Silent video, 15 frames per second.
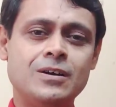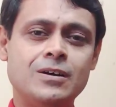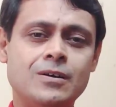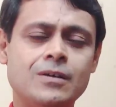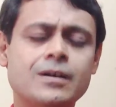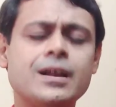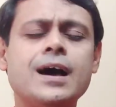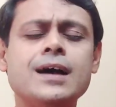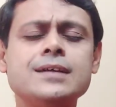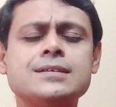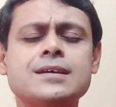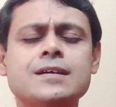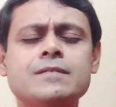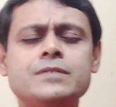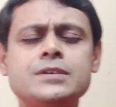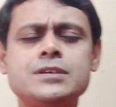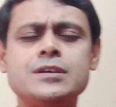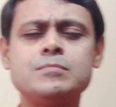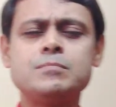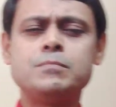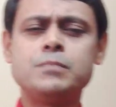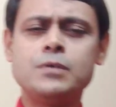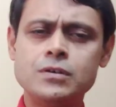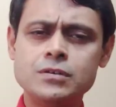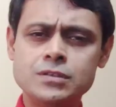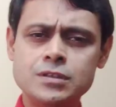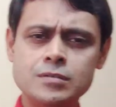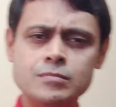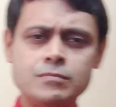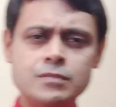और आज का विषय बहुत
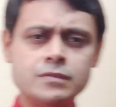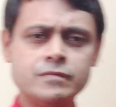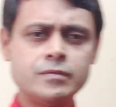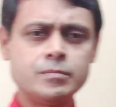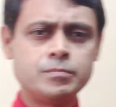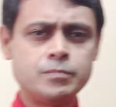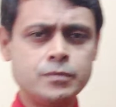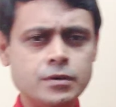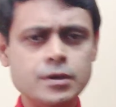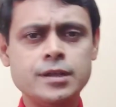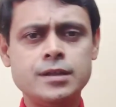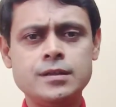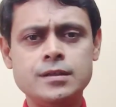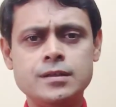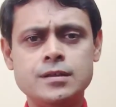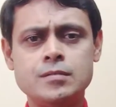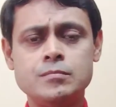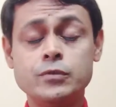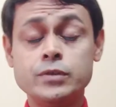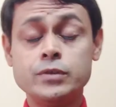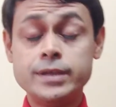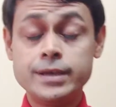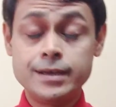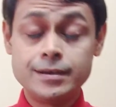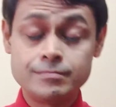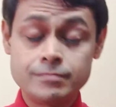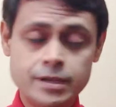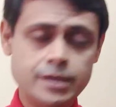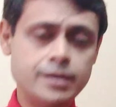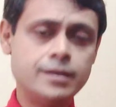ही महत्वपूर्ण है बहुत ही
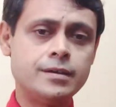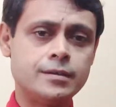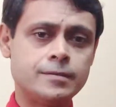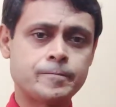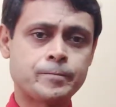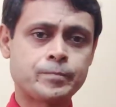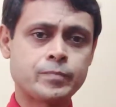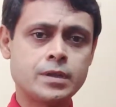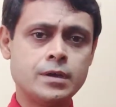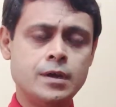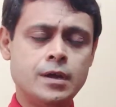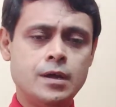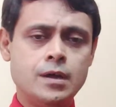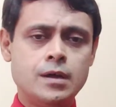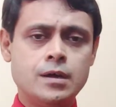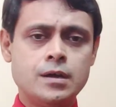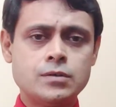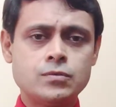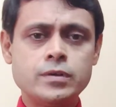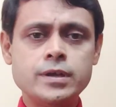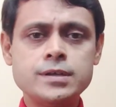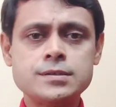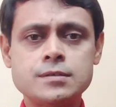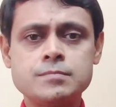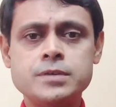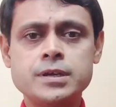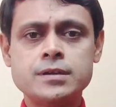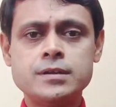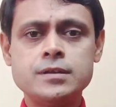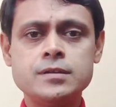गंभीर है टुडे
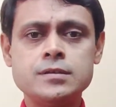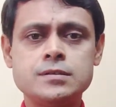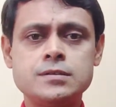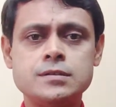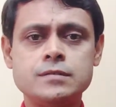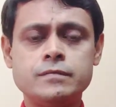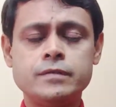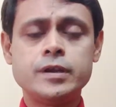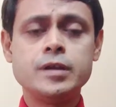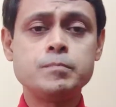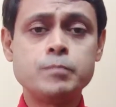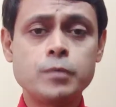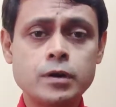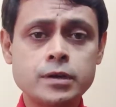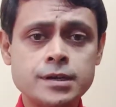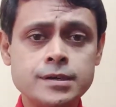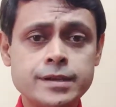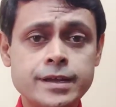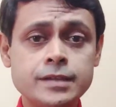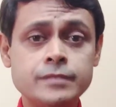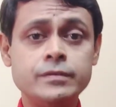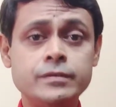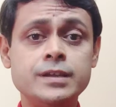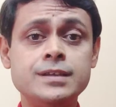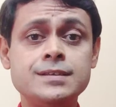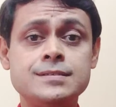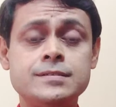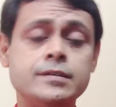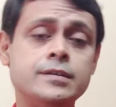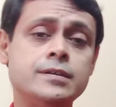सब्जेक्ट इज वेरी इंपॉर्टेंट एंड वेरी
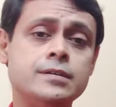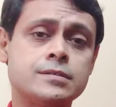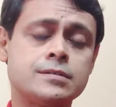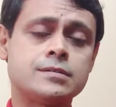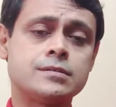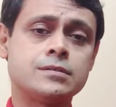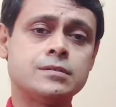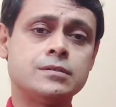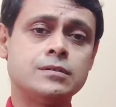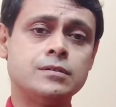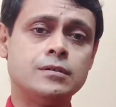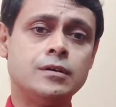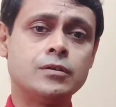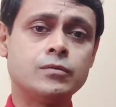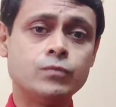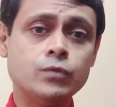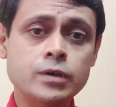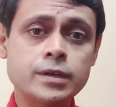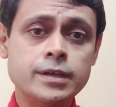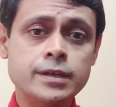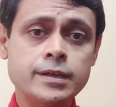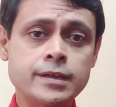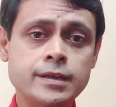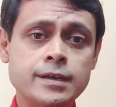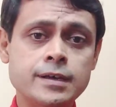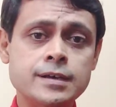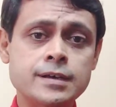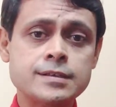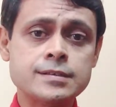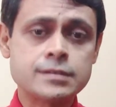सीरियस और वो है
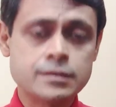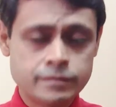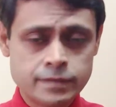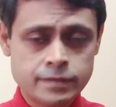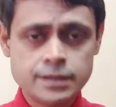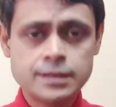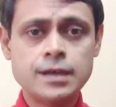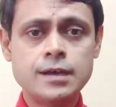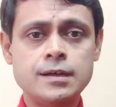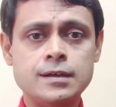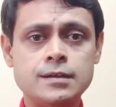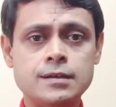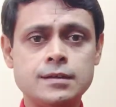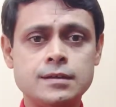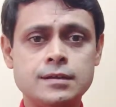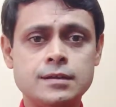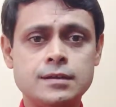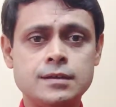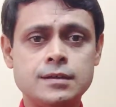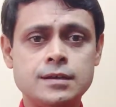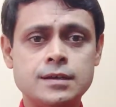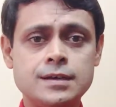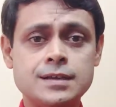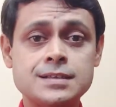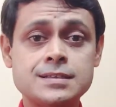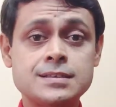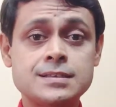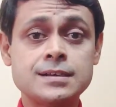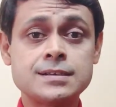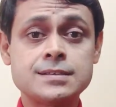सफलता
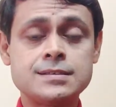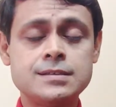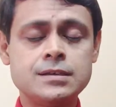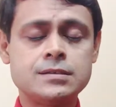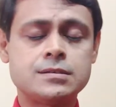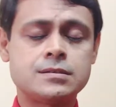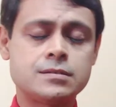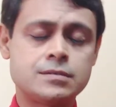सक्सेस